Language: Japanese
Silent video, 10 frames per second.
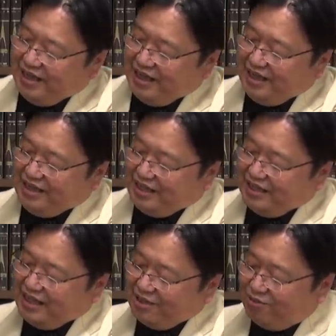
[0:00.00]
えー、
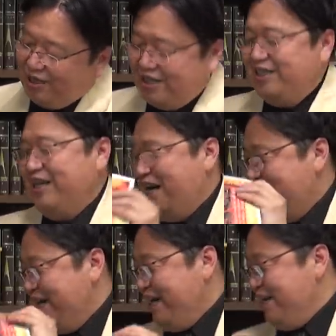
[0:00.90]
禁断の歴史が
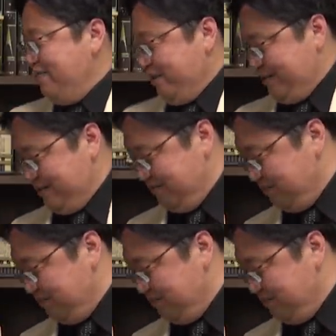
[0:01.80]
あります。